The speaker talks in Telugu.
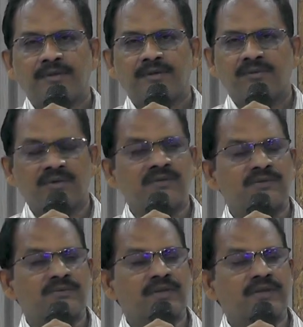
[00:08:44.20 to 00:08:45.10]

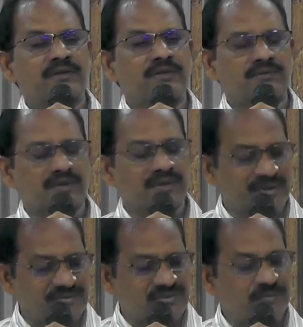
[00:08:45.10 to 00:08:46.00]
వంటూలు అన్నీ కూడా
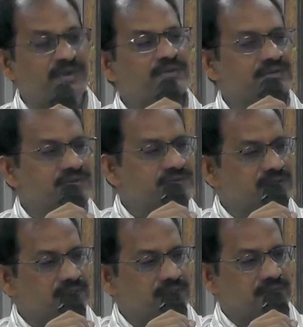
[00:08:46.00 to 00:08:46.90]
మంచం మీద
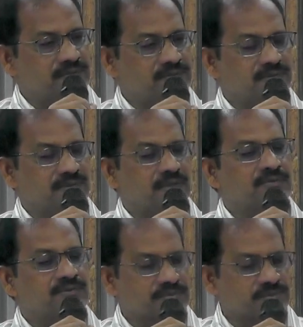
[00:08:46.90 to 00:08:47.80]
చేసింది ఆమె ఎన్ని
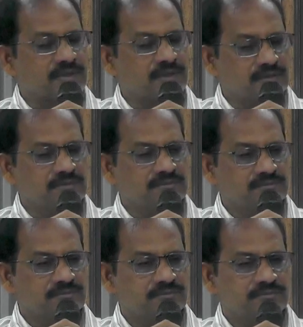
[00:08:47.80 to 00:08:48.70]
సంవత్సరాలు
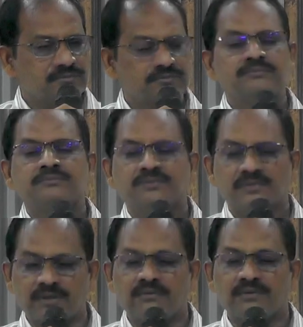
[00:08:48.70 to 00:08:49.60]

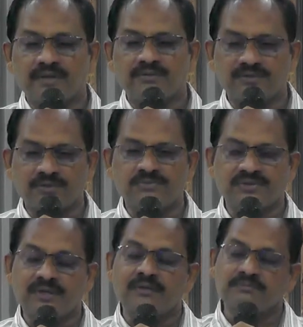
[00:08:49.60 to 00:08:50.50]
ఇరవై ఐదు
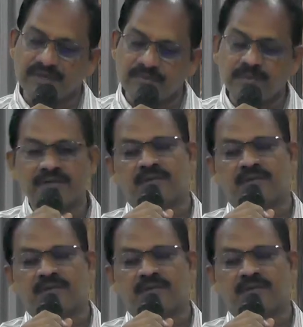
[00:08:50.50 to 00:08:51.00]
సంవత్సరాల మాట